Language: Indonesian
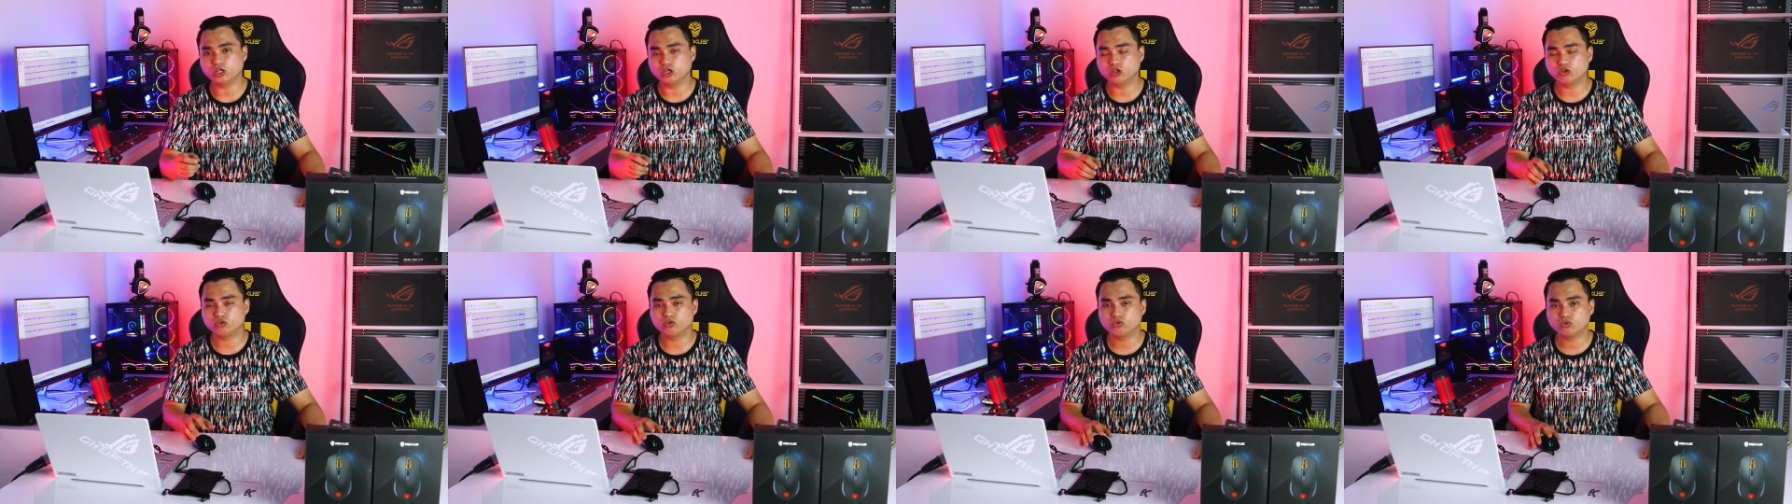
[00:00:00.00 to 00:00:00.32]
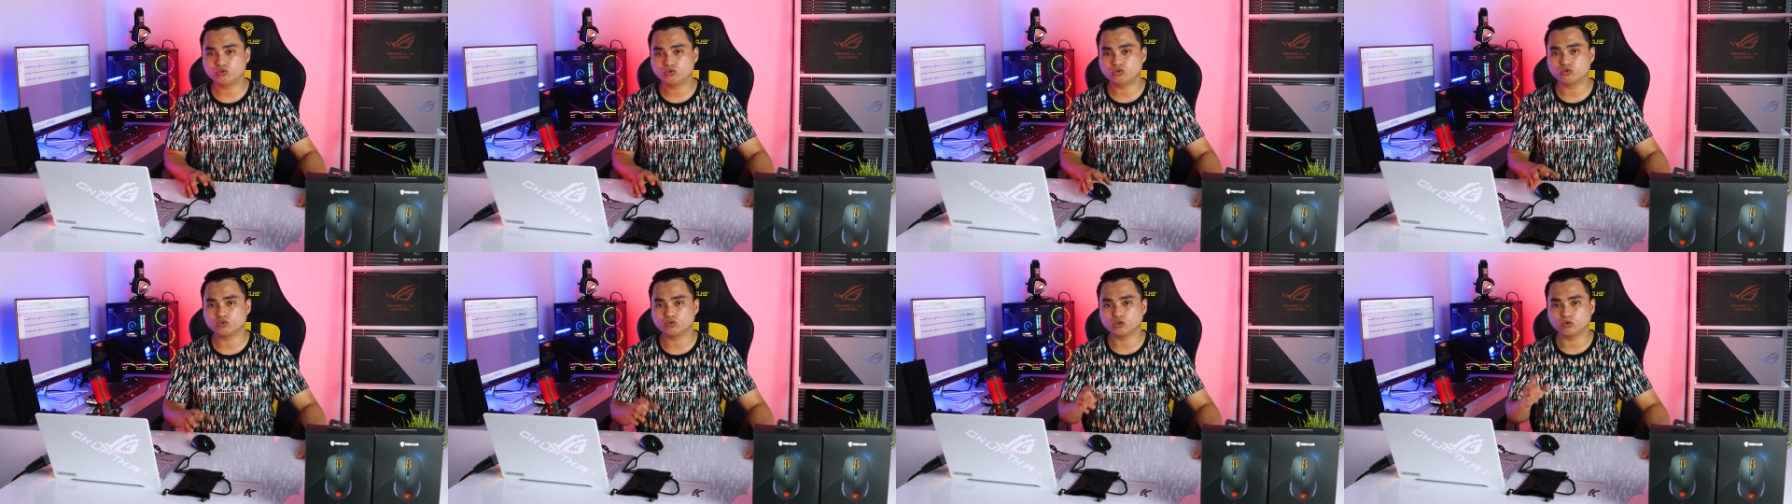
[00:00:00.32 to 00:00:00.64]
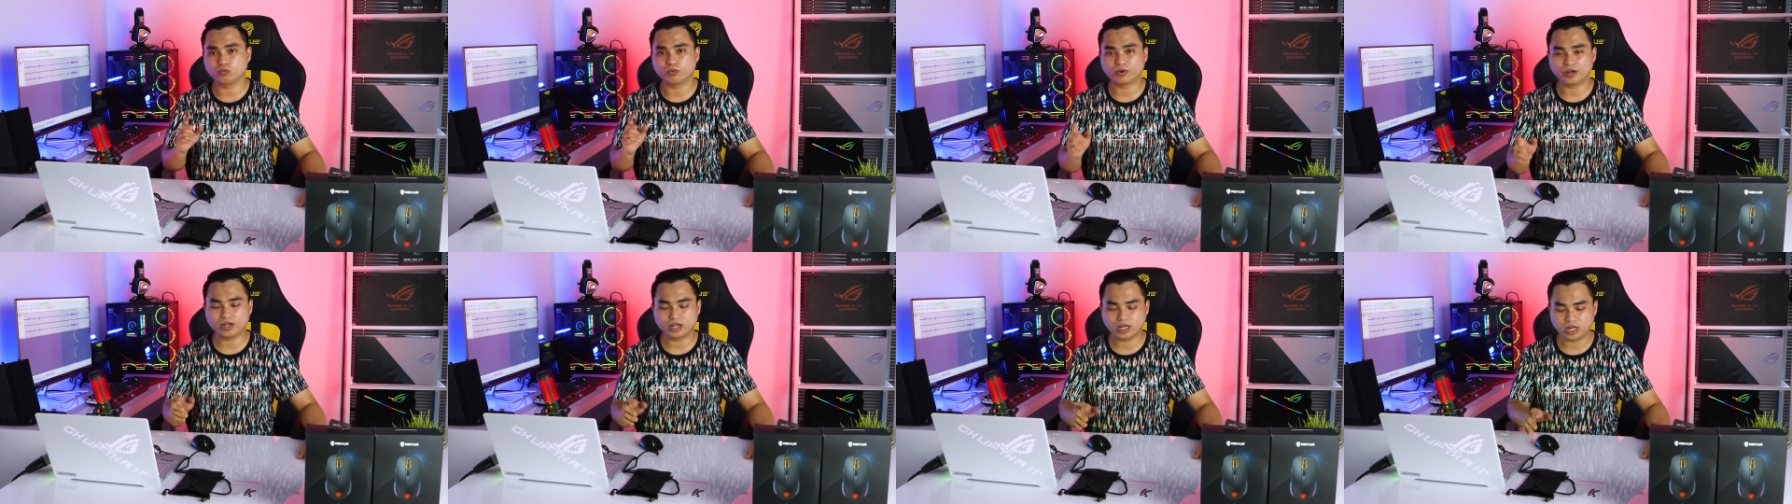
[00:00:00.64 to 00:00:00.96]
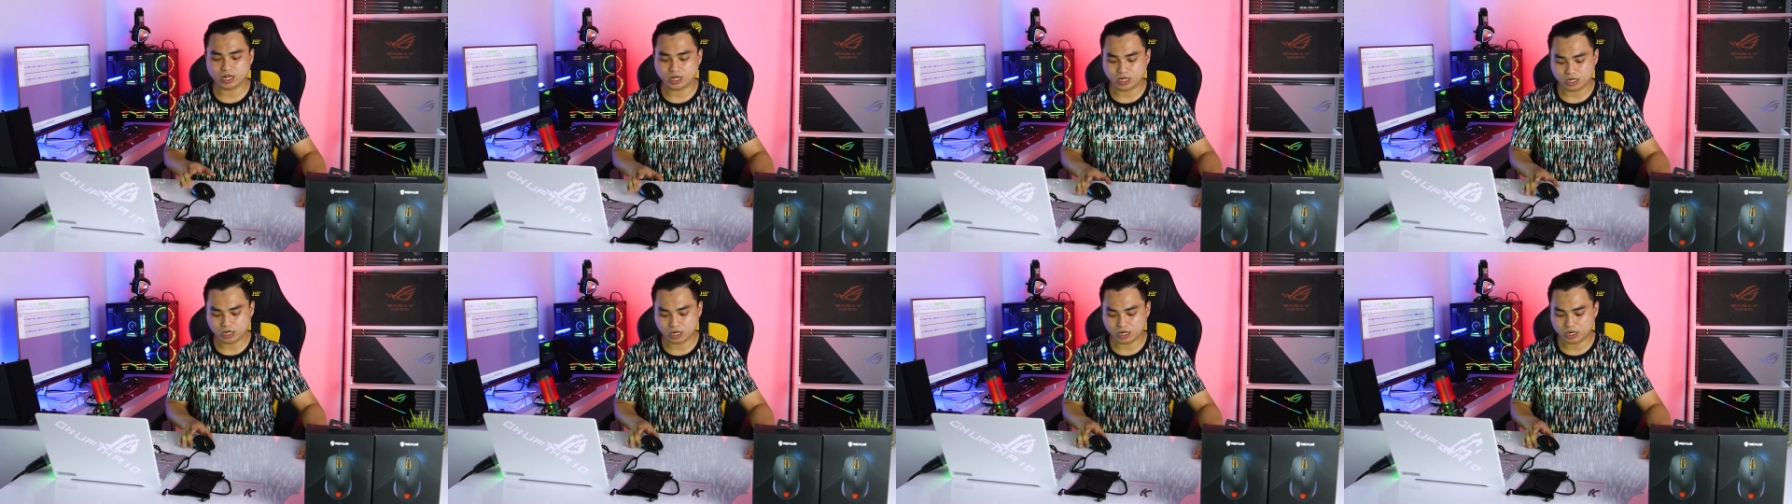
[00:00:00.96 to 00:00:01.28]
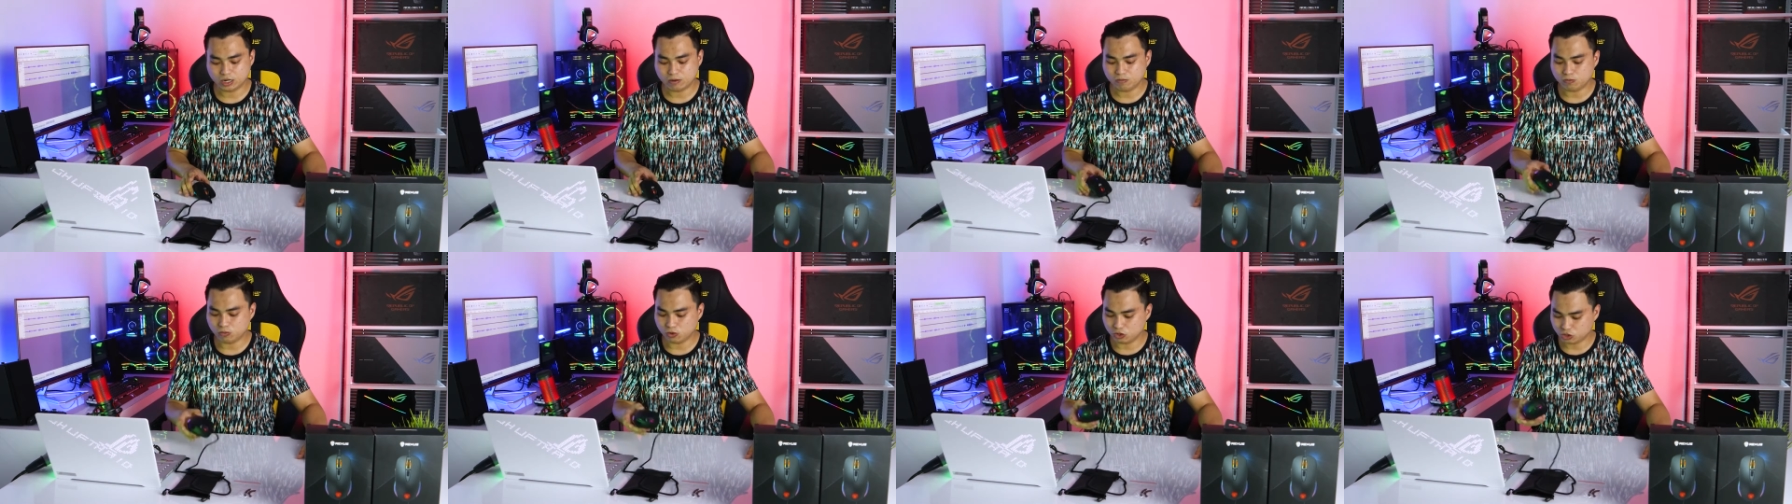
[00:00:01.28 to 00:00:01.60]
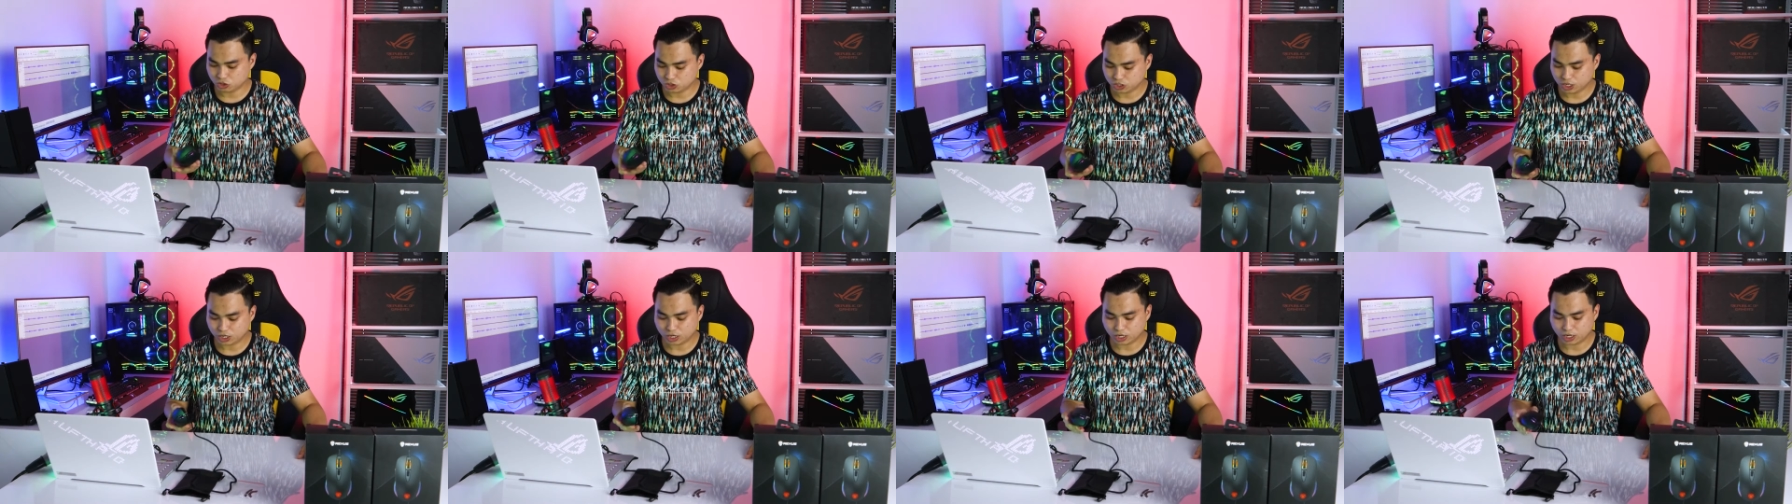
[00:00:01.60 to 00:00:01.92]
itu cukup ringan jadi
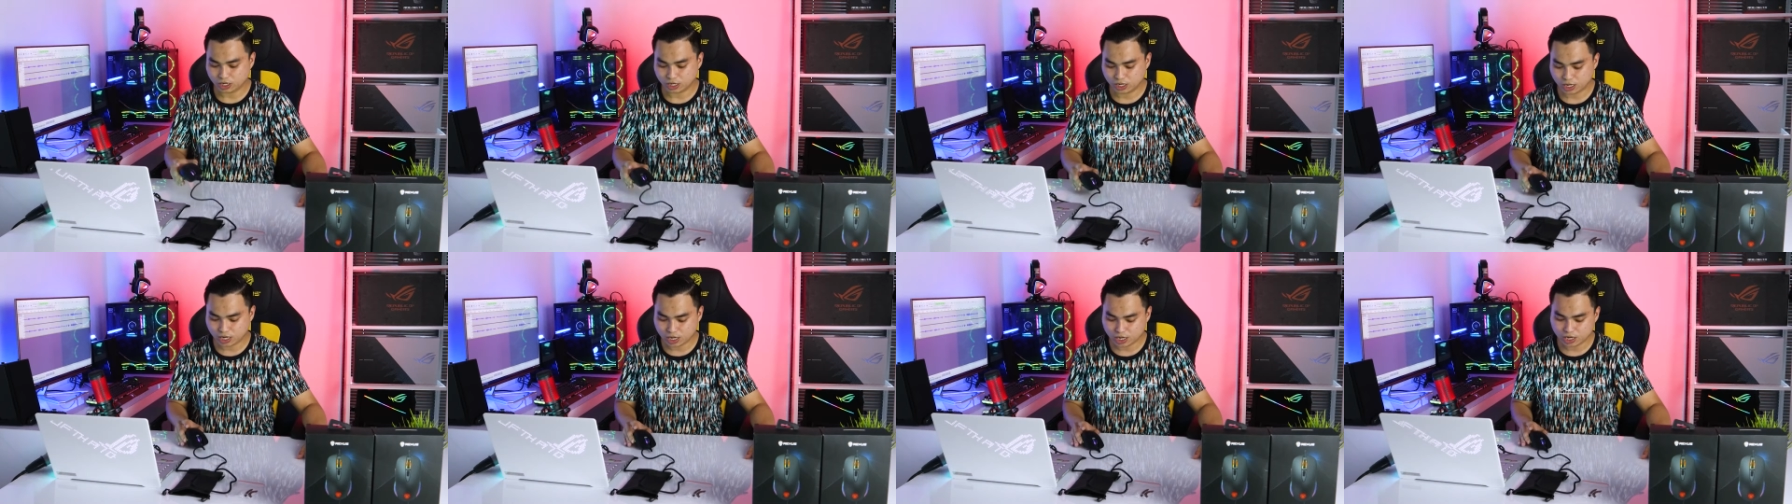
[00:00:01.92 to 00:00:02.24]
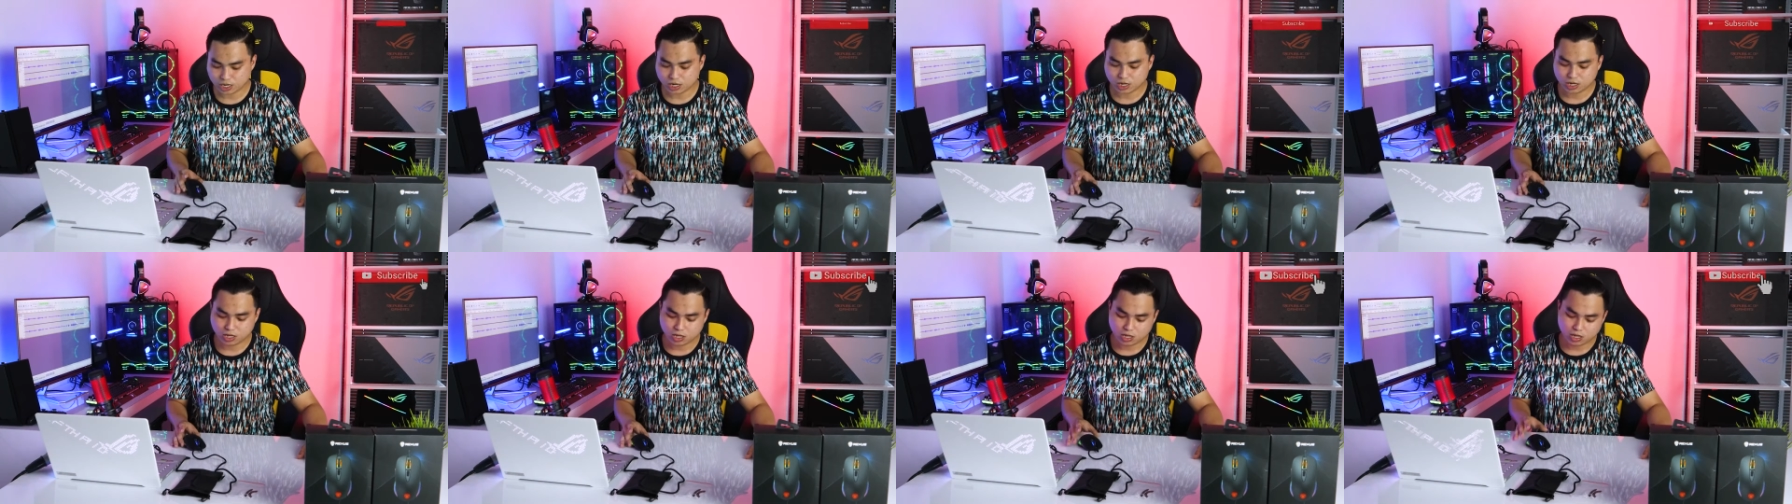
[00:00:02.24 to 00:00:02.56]
mouse-nya ringan